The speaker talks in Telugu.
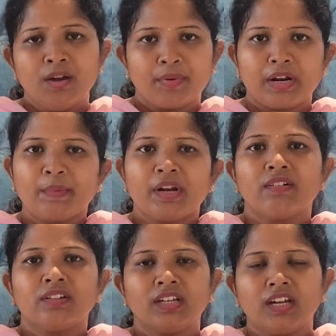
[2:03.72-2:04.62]

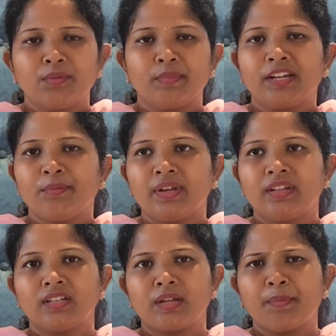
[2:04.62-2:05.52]
భ్రమరావతిగానే
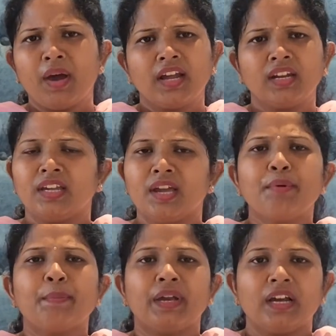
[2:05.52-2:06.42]
మిగిలిపోయింది తప్ప ఆయన
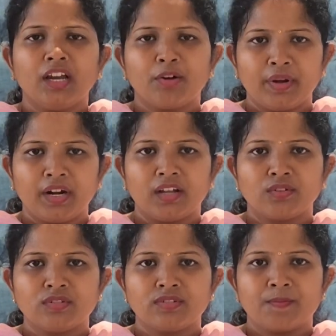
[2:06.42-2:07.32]
ఏమీ పీకలేకపోయాడు ఆ
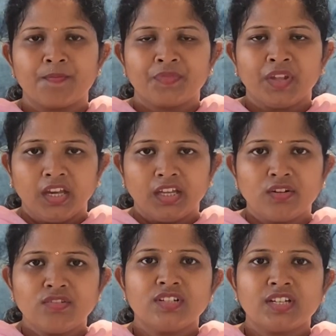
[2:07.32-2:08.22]
రోజు
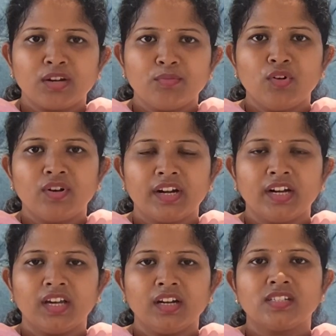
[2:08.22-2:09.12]
ఈరోజు జగన్మోహన్
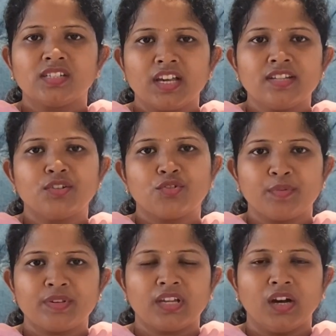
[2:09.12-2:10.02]
రెడ్డి గారు చేసి
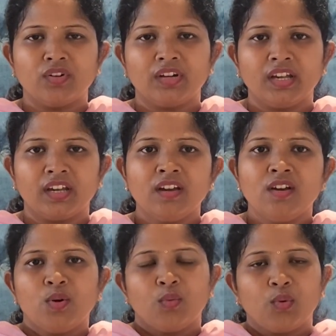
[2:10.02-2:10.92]
చూపిస్తూ ఉంటే
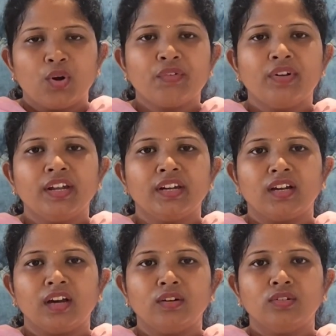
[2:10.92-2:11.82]
ఓర్వలేని
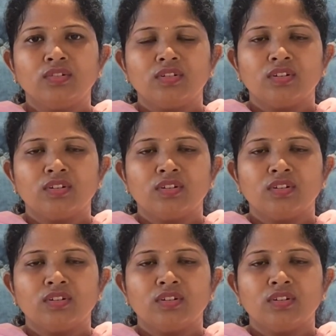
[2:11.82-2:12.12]
కళ్ళు